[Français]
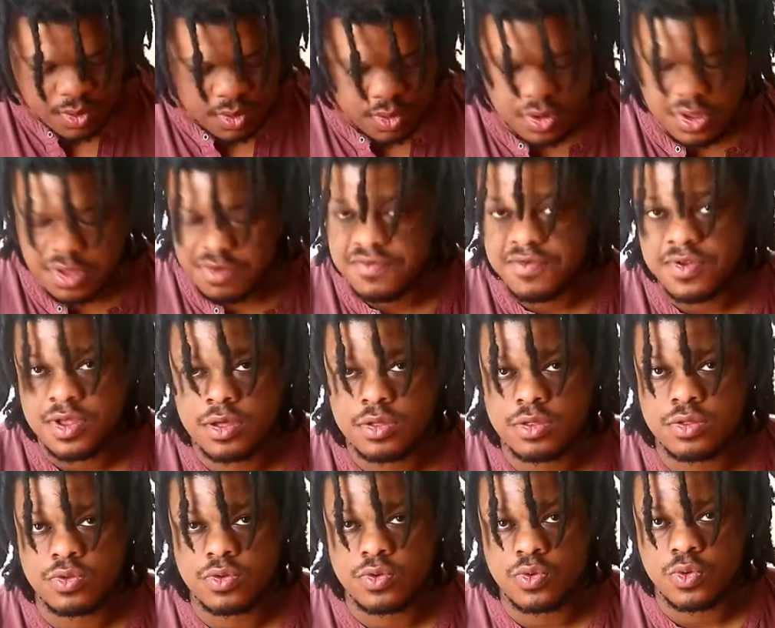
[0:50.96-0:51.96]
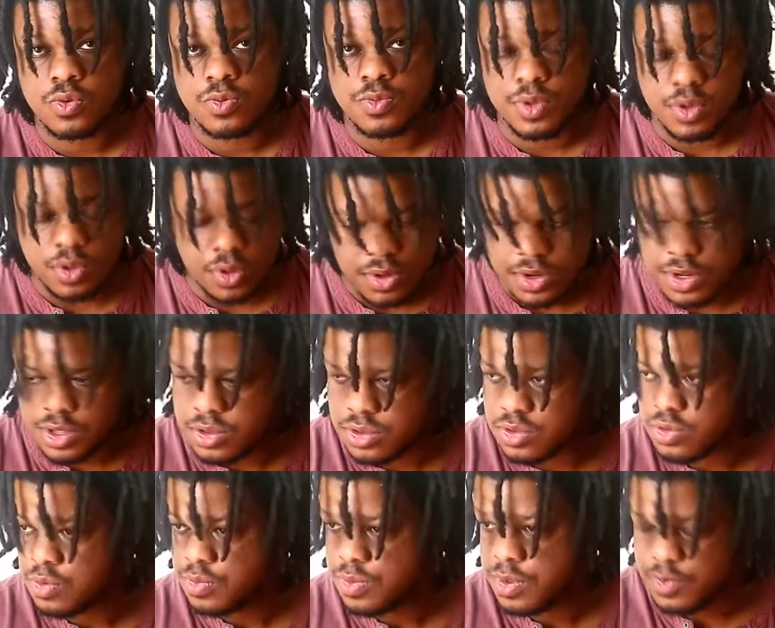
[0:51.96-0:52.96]
reflex euh, réflexe ou mirrorless
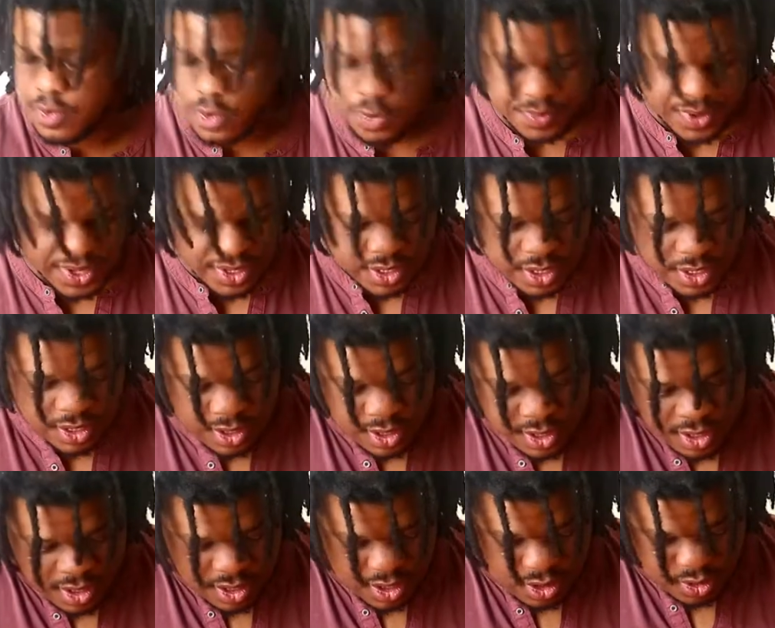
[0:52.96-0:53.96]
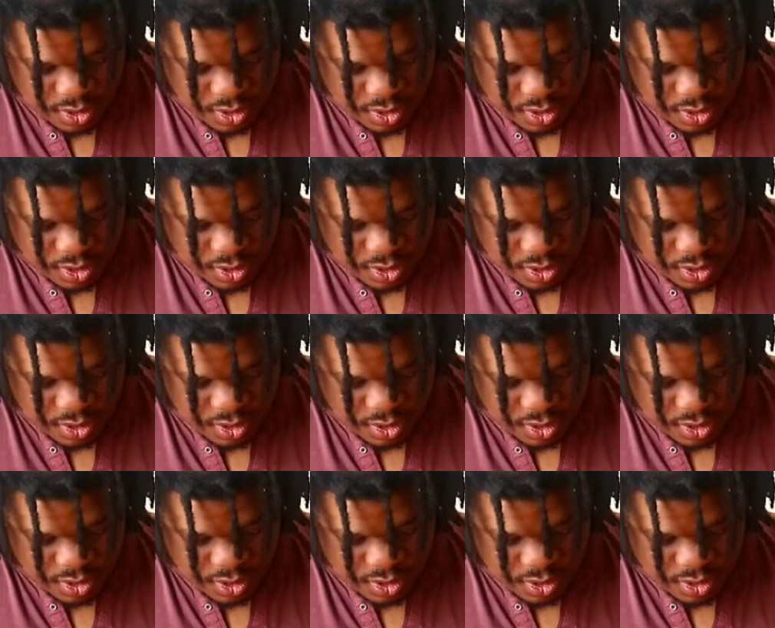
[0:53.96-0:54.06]
ou même compact. Et